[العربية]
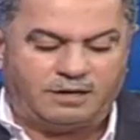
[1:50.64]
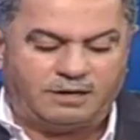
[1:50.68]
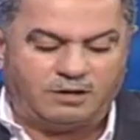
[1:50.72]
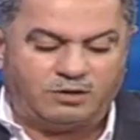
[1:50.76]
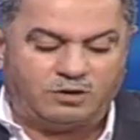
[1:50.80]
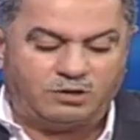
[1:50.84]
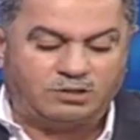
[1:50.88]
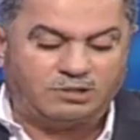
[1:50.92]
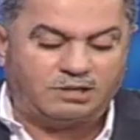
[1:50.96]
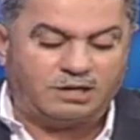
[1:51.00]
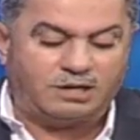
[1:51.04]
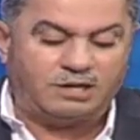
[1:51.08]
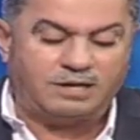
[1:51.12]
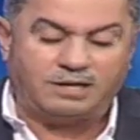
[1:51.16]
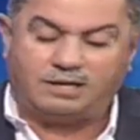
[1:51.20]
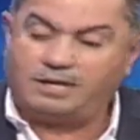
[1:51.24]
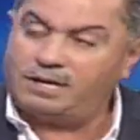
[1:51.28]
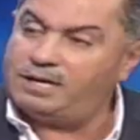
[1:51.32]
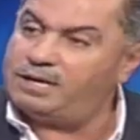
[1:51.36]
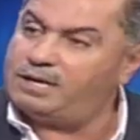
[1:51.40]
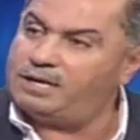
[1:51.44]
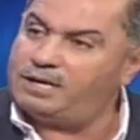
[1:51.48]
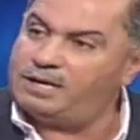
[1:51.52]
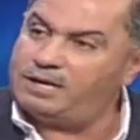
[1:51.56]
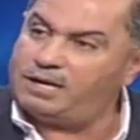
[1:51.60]
قلت لك
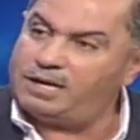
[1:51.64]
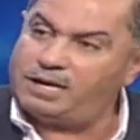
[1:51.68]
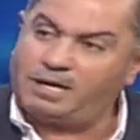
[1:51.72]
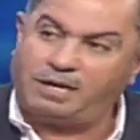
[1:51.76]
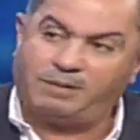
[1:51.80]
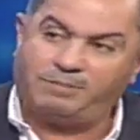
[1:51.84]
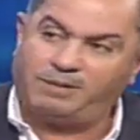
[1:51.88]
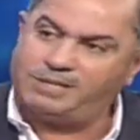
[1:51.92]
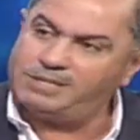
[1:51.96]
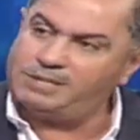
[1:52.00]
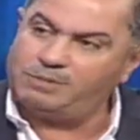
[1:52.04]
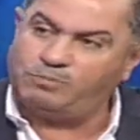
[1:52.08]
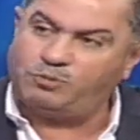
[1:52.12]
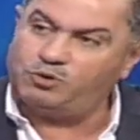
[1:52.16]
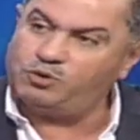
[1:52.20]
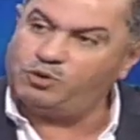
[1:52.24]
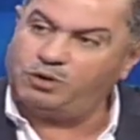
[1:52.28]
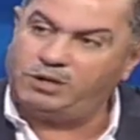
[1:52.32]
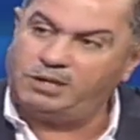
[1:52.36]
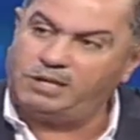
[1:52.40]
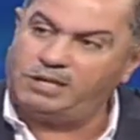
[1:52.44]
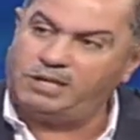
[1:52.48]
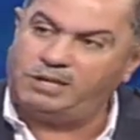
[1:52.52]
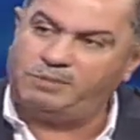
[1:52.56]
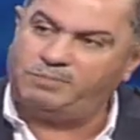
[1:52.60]
العقبات
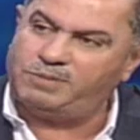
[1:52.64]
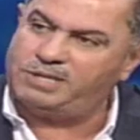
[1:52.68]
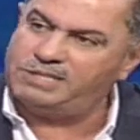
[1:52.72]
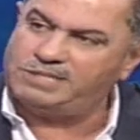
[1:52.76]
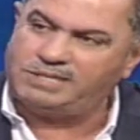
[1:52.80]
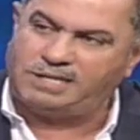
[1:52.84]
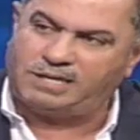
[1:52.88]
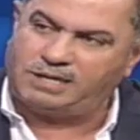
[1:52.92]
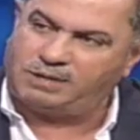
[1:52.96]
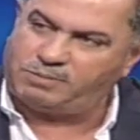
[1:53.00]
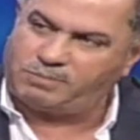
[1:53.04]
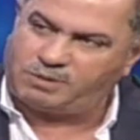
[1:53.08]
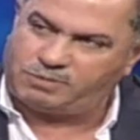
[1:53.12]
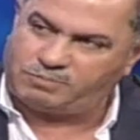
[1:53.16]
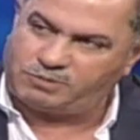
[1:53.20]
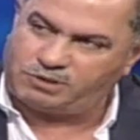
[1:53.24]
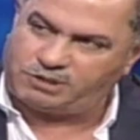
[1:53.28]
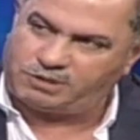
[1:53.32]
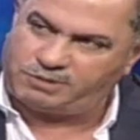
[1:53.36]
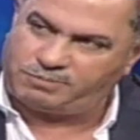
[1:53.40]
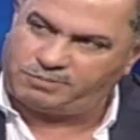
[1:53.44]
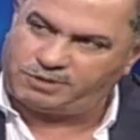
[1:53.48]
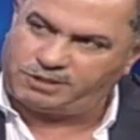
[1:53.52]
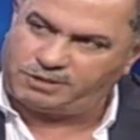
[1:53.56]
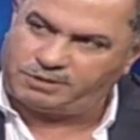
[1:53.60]
الموضوعية هي ماثلة أمام
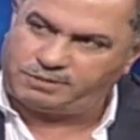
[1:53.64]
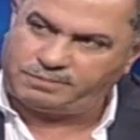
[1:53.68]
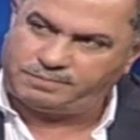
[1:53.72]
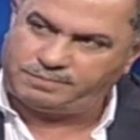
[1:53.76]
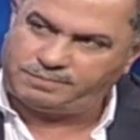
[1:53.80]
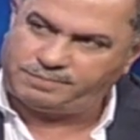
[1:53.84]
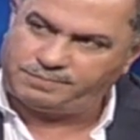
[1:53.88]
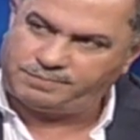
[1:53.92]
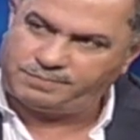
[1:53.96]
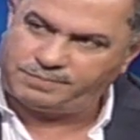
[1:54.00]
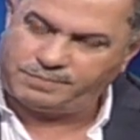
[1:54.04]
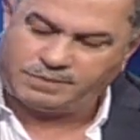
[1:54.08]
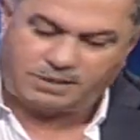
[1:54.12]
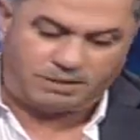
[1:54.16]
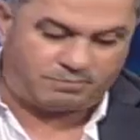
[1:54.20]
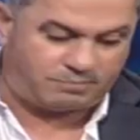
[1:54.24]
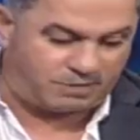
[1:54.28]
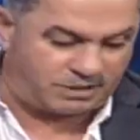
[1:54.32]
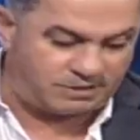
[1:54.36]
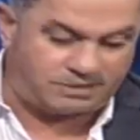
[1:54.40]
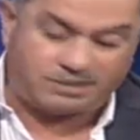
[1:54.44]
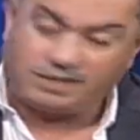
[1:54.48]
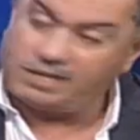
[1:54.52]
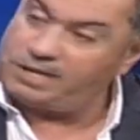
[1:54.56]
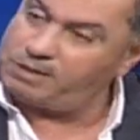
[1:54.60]
الجميع
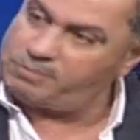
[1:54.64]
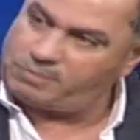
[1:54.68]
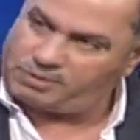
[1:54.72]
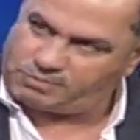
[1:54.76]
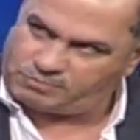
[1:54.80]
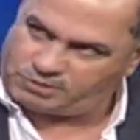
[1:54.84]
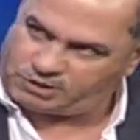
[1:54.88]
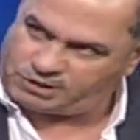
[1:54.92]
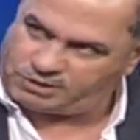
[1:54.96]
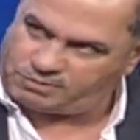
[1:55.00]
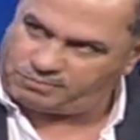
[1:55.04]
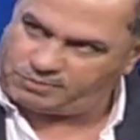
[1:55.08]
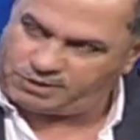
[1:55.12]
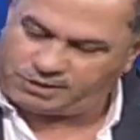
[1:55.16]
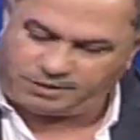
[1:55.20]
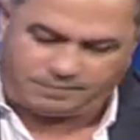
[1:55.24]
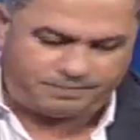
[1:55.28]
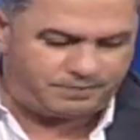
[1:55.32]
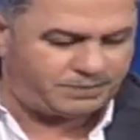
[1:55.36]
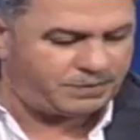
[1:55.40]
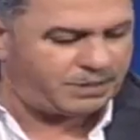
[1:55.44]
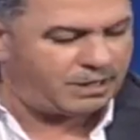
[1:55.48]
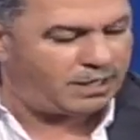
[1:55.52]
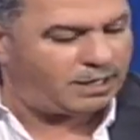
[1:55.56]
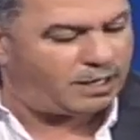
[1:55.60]
ماثلة أمام الجميع
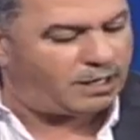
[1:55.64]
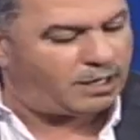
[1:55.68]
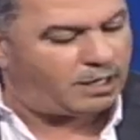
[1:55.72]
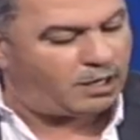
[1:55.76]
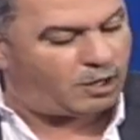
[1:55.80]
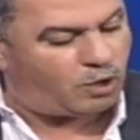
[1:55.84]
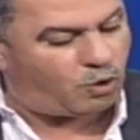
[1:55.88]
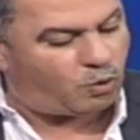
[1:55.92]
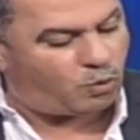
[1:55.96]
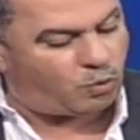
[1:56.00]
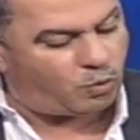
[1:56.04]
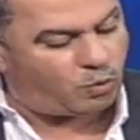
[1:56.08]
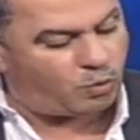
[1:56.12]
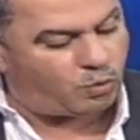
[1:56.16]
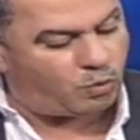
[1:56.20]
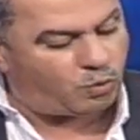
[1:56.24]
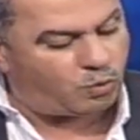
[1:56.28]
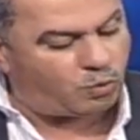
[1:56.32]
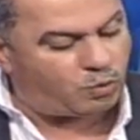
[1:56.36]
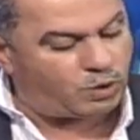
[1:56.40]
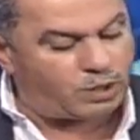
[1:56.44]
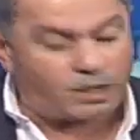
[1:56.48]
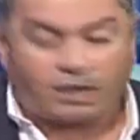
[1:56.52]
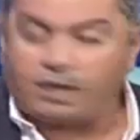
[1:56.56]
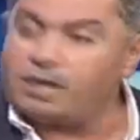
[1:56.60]

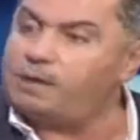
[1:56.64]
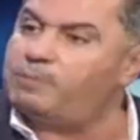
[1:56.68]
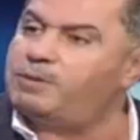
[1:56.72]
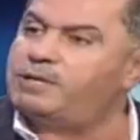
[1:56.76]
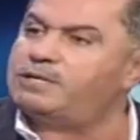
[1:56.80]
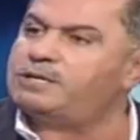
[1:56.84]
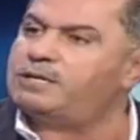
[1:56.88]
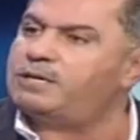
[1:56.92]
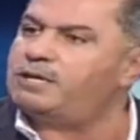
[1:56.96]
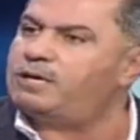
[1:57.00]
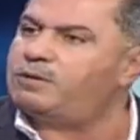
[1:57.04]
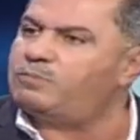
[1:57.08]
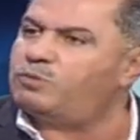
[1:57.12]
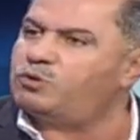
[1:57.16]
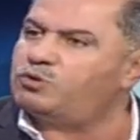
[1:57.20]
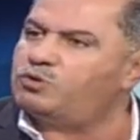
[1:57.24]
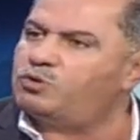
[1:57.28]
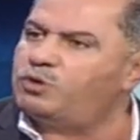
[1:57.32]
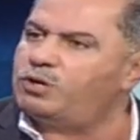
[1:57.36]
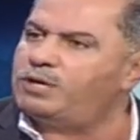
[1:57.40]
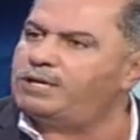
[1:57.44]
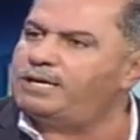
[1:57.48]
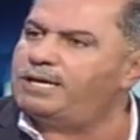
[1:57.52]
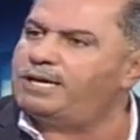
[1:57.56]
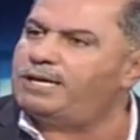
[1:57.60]
والعقبات غير
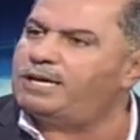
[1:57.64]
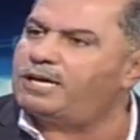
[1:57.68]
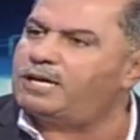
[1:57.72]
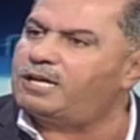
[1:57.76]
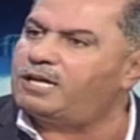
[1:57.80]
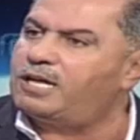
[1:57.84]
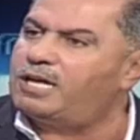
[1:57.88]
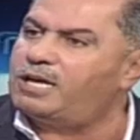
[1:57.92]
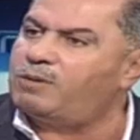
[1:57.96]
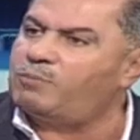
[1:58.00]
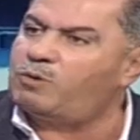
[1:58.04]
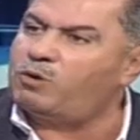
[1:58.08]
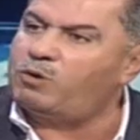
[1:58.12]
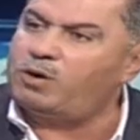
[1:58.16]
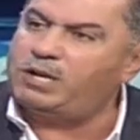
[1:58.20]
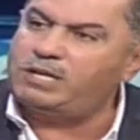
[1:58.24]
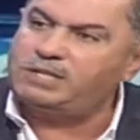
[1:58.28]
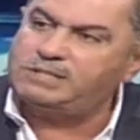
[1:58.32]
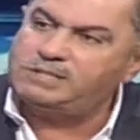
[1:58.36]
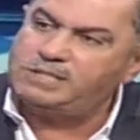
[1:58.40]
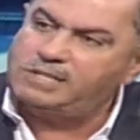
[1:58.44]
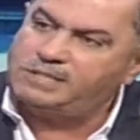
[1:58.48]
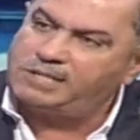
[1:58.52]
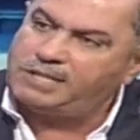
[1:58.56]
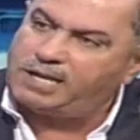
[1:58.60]
الموضوعية هي قائمة ولا
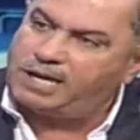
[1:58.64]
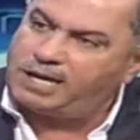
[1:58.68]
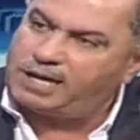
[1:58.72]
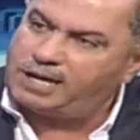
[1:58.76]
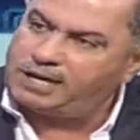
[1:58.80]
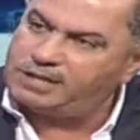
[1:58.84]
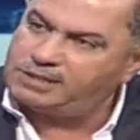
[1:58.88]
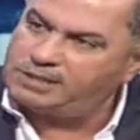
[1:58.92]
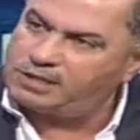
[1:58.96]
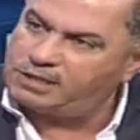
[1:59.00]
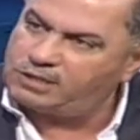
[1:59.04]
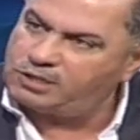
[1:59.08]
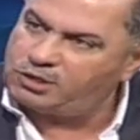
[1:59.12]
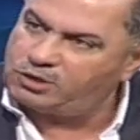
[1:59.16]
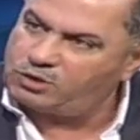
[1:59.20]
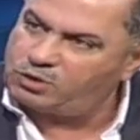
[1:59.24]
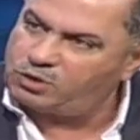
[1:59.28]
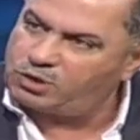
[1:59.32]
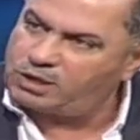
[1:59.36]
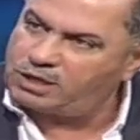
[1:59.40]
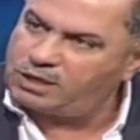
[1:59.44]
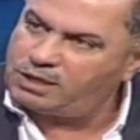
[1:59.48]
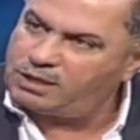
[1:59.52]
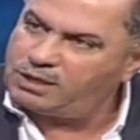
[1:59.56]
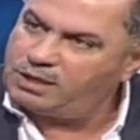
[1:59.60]
يستطيع أحد أن
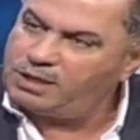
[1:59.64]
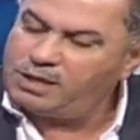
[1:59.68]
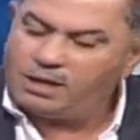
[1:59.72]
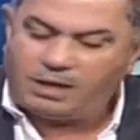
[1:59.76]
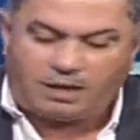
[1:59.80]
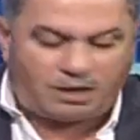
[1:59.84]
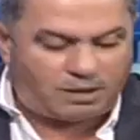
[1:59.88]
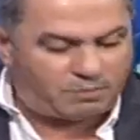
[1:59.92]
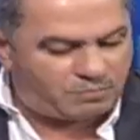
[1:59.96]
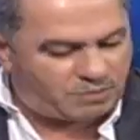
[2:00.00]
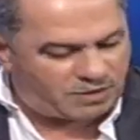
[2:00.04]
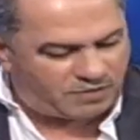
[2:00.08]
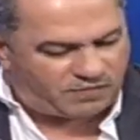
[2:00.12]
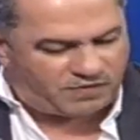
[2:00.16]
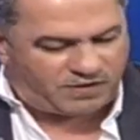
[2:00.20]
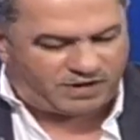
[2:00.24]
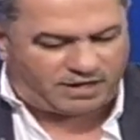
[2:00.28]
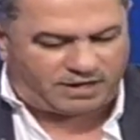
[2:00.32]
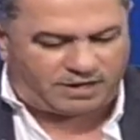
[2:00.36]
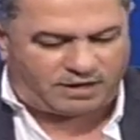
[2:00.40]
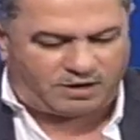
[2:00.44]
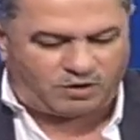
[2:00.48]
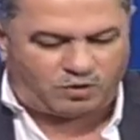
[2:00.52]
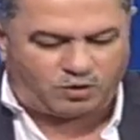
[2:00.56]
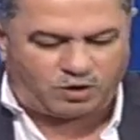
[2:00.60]
ينكرها
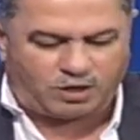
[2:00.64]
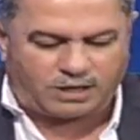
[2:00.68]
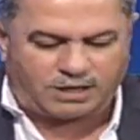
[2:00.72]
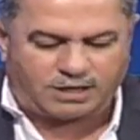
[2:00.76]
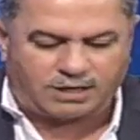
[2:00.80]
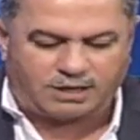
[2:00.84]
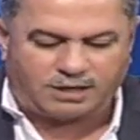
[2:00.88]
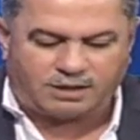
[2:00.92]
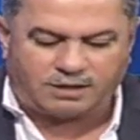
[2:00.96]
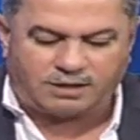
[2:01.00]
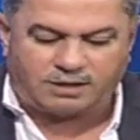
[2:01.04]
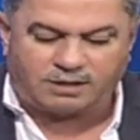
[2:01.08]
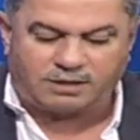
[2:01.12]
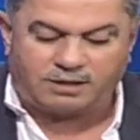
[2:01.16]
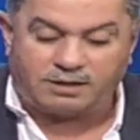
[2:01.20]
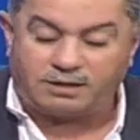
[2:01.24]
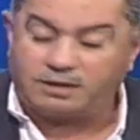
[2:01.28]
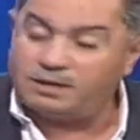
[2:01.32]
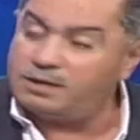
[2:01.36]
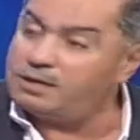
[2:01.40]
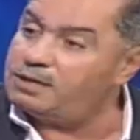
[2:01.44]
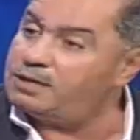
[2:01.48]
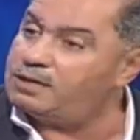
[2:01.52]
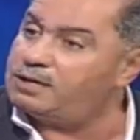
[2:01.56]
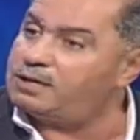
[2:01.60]
بالفعل هناك
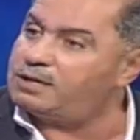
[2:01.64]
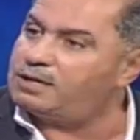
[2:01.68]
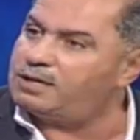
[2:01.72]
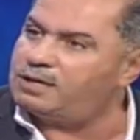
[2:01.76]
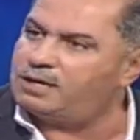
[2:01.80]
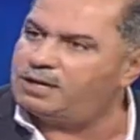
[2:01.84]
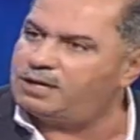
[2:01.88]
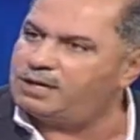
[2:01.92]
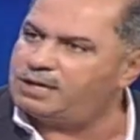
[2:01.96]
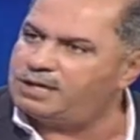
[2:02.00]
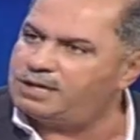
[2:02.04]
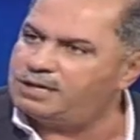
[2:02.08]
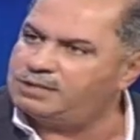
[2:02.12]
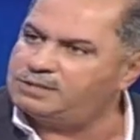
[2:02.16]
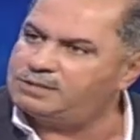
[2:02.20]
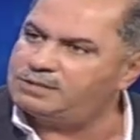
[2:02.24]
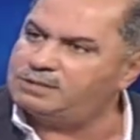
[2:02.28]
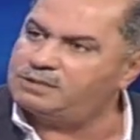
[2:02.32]
آه، قرارات